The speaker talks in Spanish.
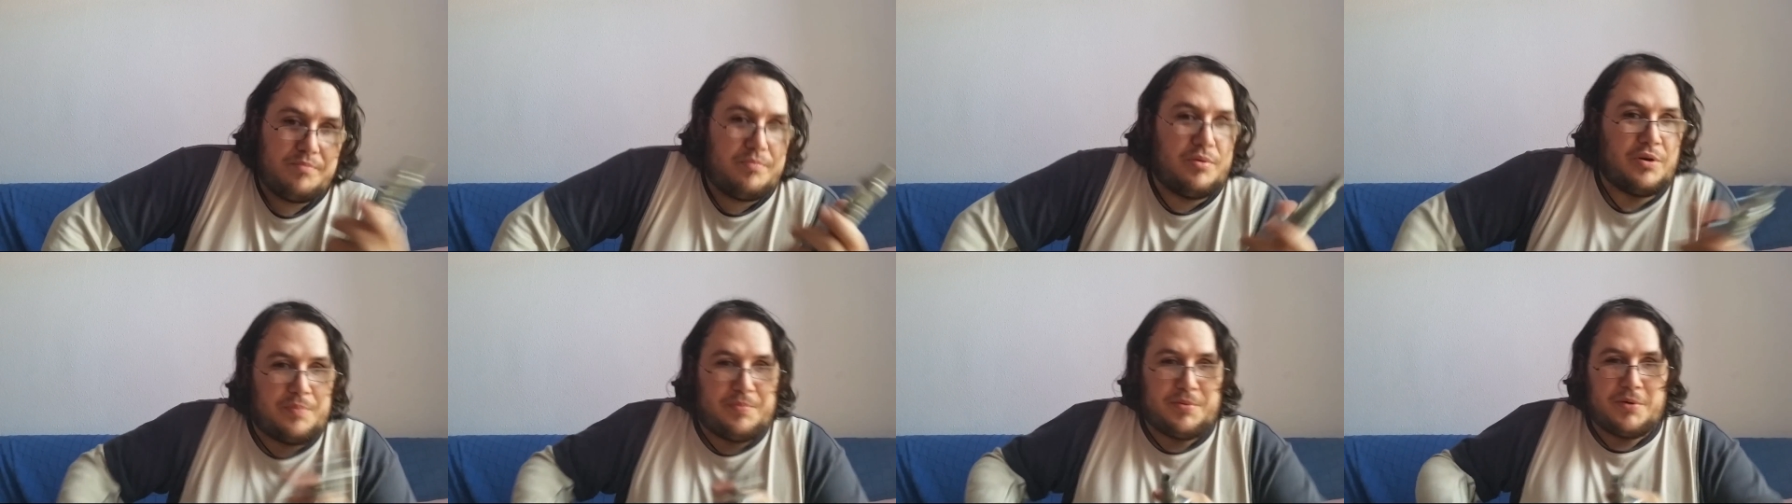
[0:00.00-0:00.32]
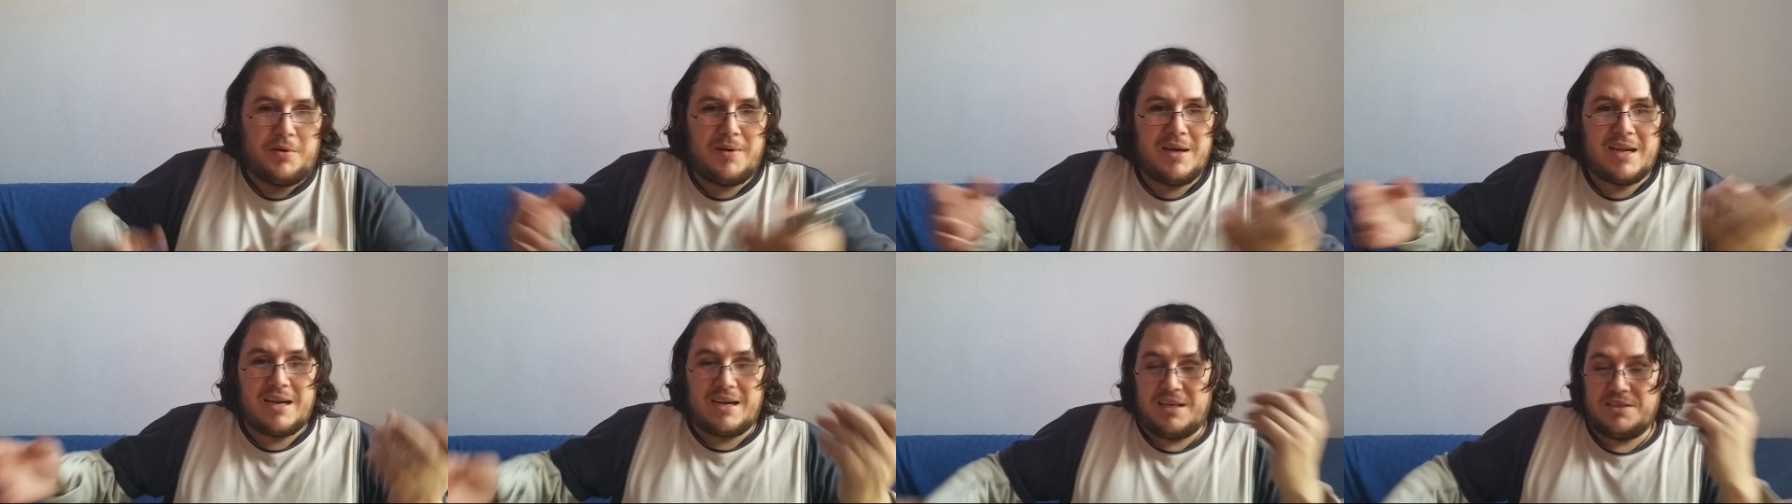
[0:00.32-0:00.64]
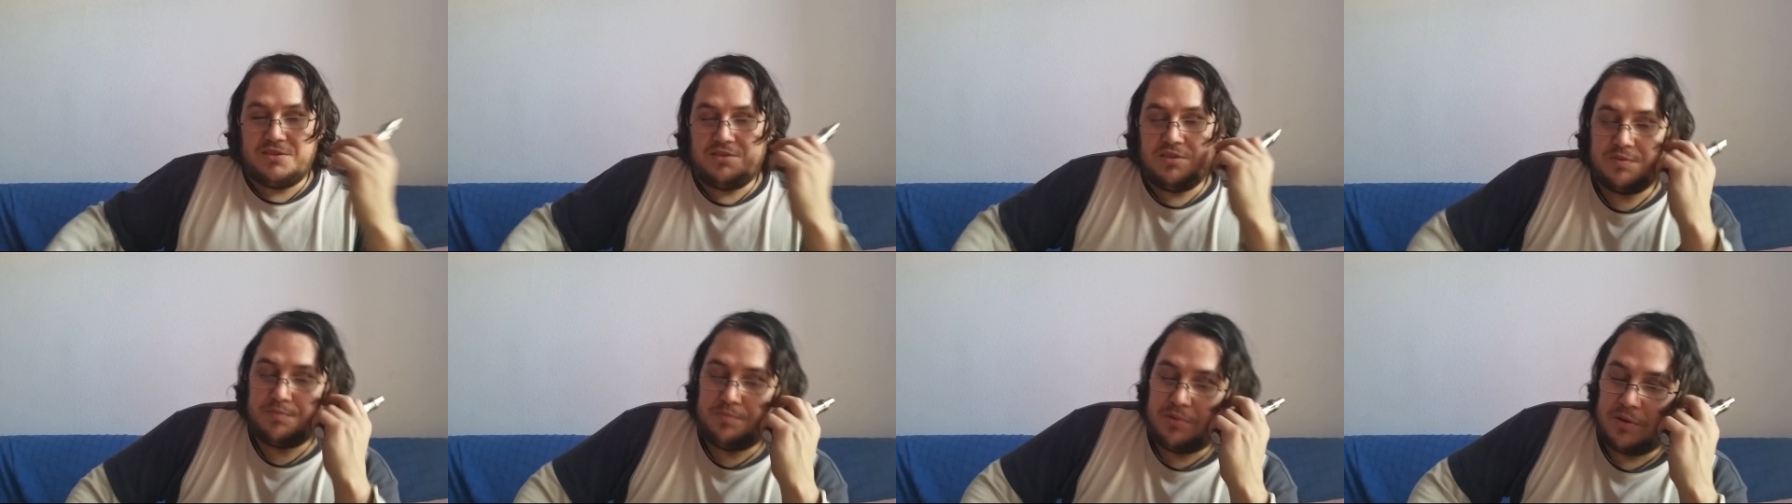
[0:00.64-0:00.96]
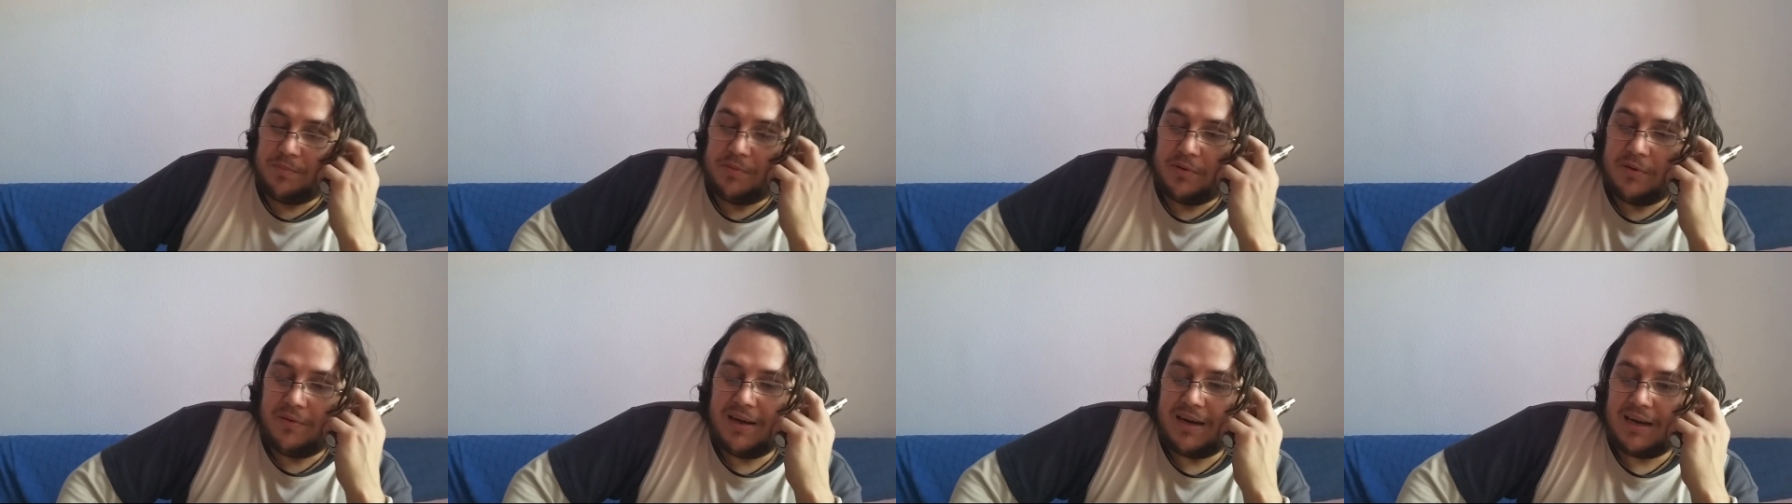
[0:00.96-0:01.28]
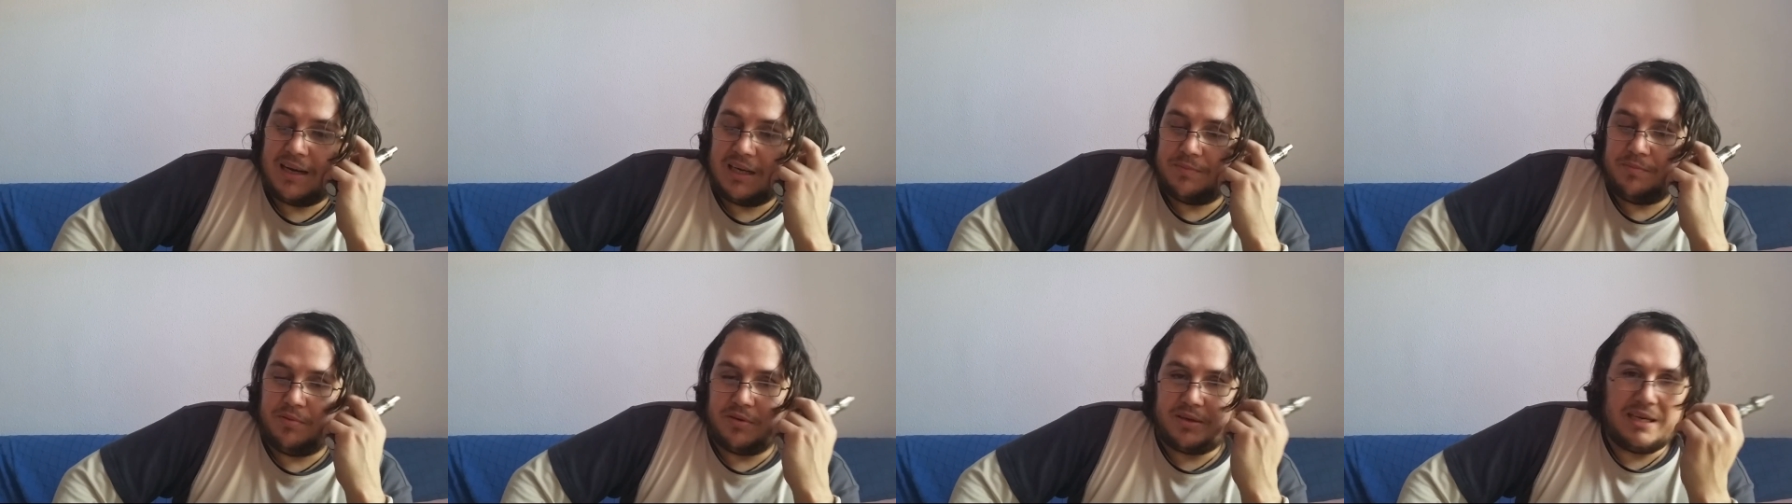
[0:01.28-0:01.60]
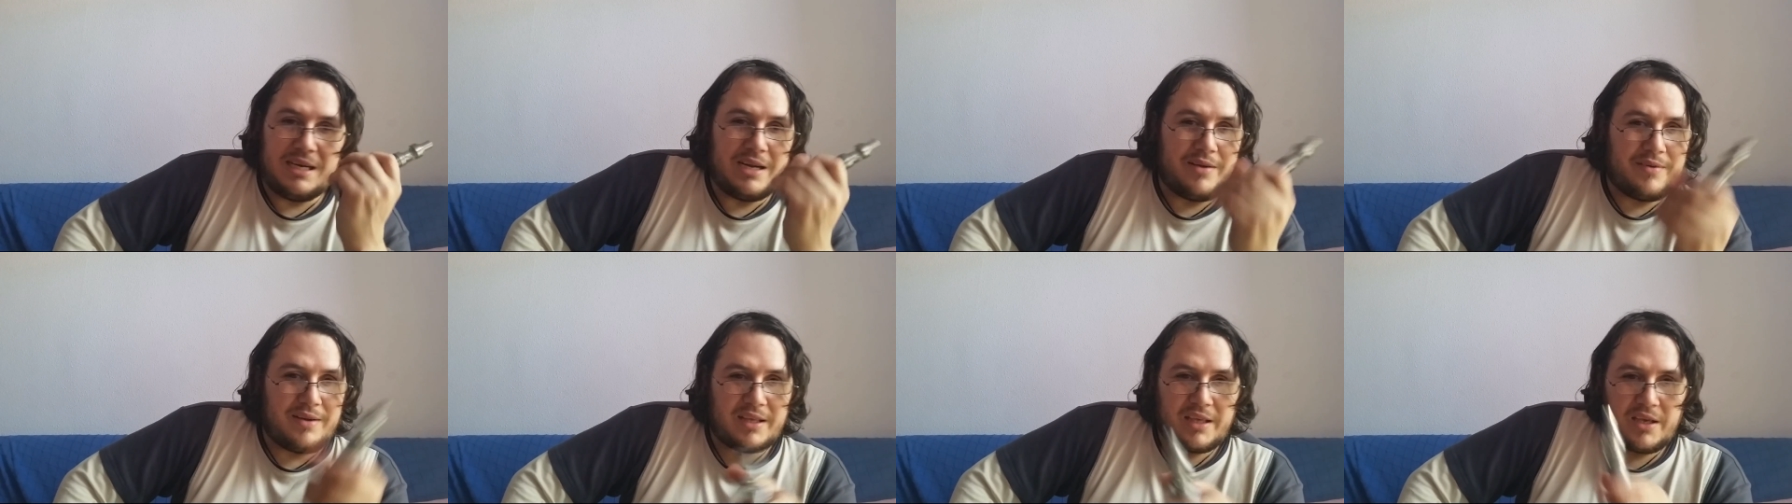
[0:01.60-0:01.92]
Por probarlas, yo es por probarlas,
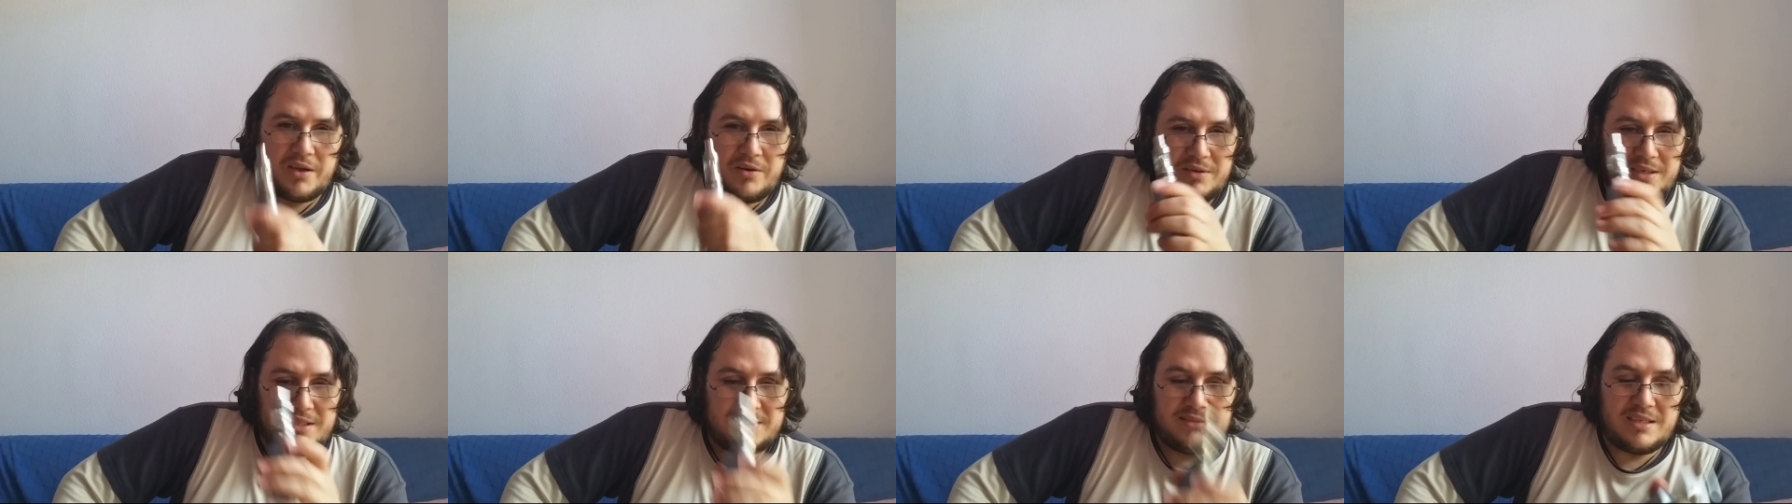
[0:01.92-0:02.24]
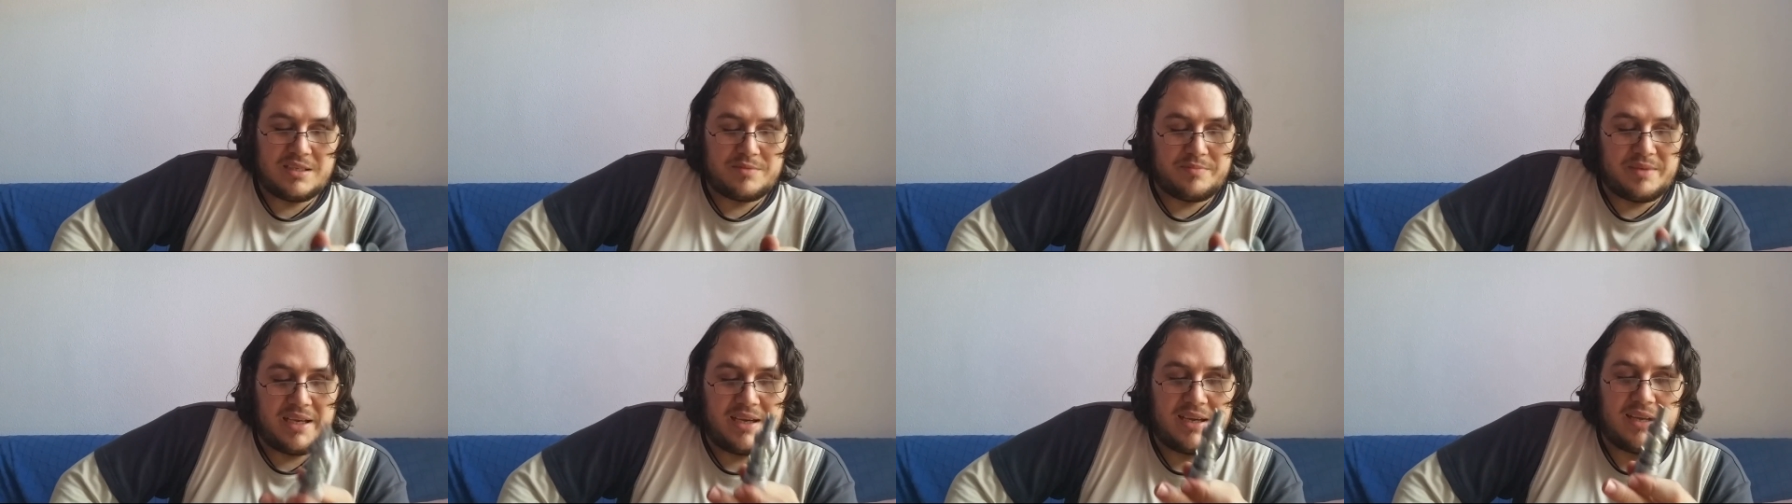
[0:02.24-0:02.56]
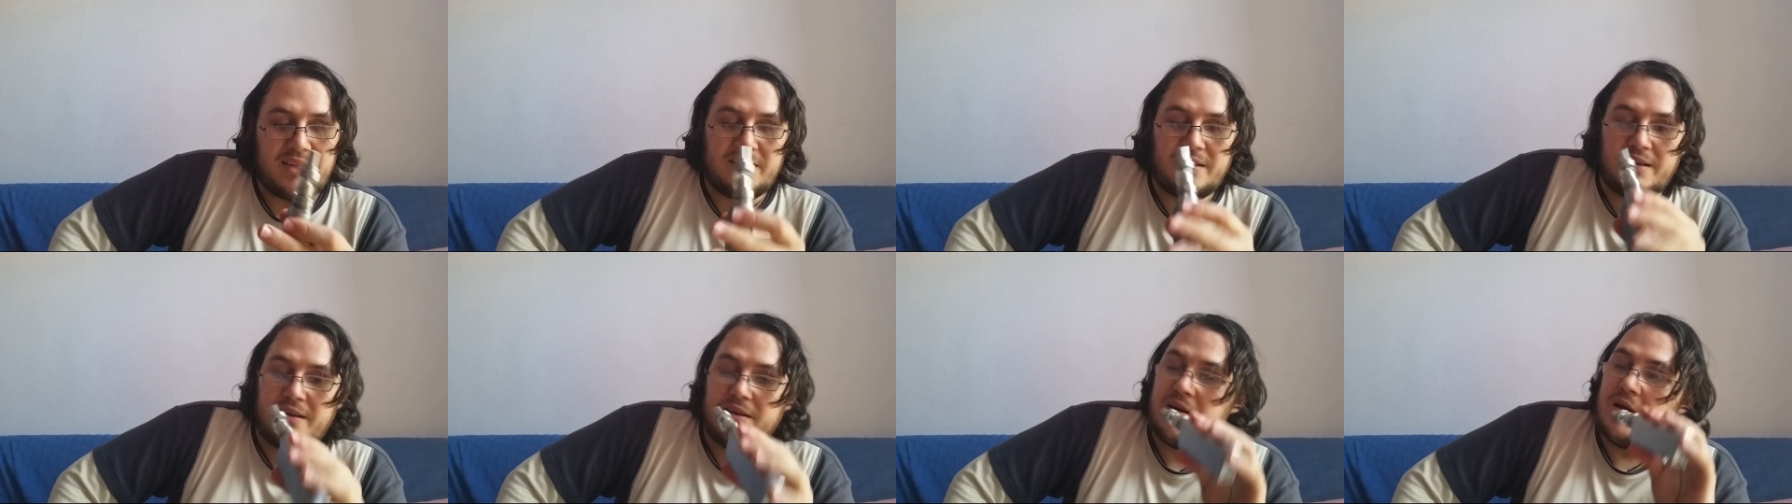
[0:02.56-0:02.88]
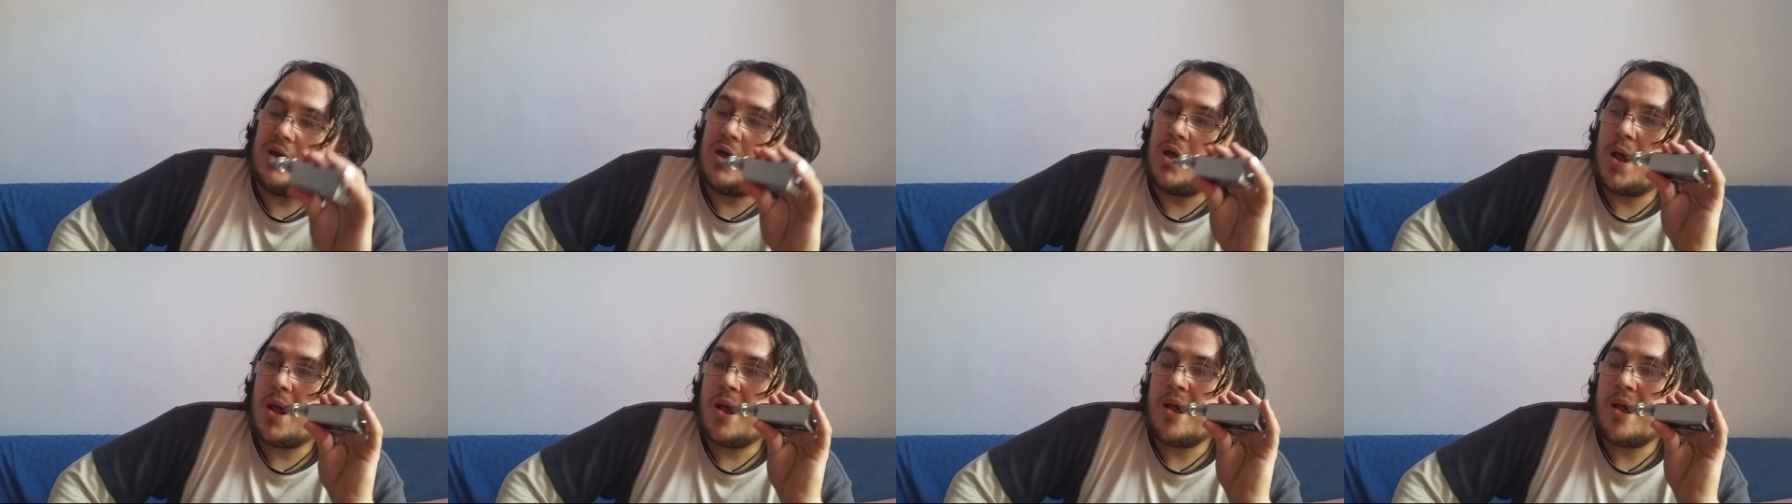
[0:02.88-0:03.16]
porque la verdad es que con estas me encantan.